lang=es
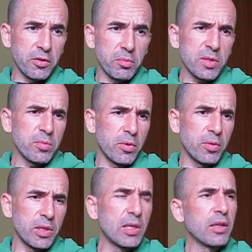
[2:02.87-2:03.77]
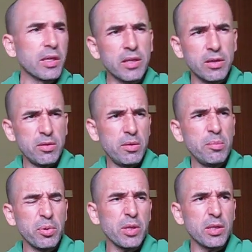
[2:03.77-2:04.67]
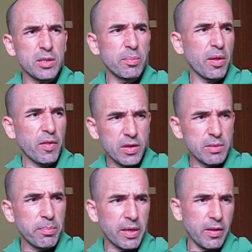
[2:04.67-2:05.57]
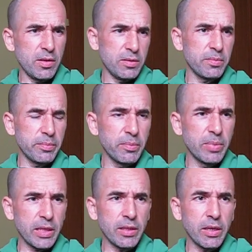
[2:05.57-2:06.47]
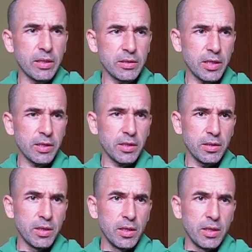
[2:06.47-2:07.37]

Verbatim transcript: yo mismo, y le dije, oye, ¿y por qué siempre hacéis empanadas vegetales aquí?